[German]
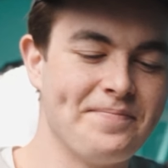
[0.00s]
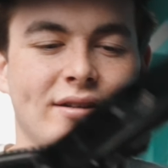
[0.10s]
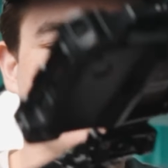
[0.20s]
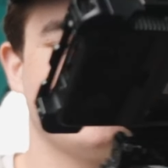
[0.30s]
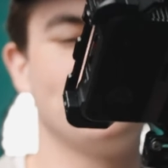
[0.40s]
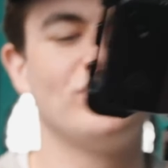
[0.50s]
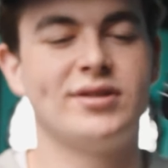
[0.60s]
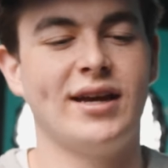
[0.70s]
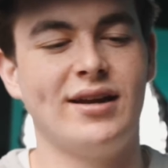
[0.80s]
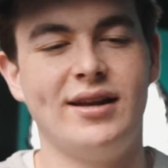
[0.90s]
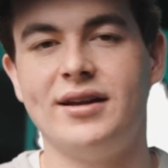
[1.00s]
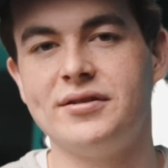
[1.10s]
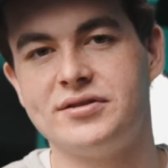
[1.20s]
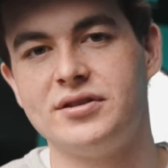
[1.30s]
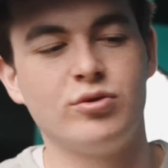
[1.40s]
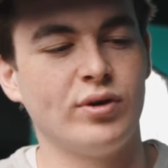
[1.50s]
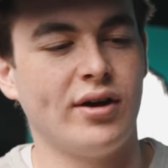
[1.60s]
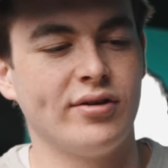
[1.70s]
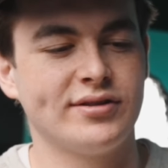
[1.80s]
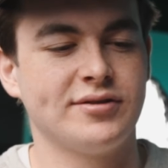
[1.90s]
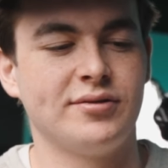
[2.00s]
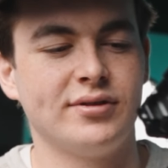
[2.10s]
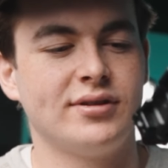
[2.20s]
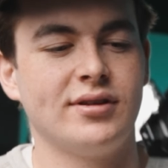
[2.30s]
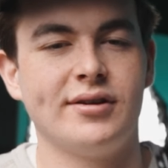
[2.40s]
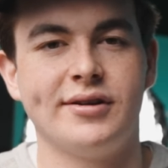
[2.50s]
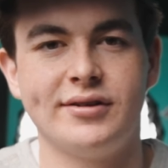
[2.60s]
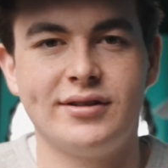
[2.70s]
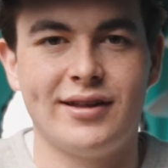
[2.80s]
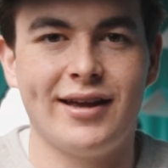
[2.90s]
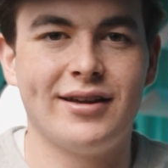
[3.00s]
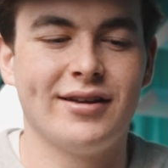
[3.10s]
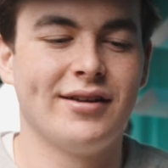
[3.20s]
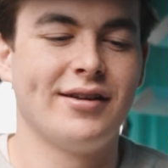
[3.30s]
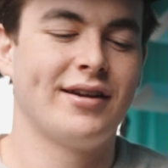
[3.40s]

Hat trotzdem gutes Handling, es sieht gut aus und äh, ich denke,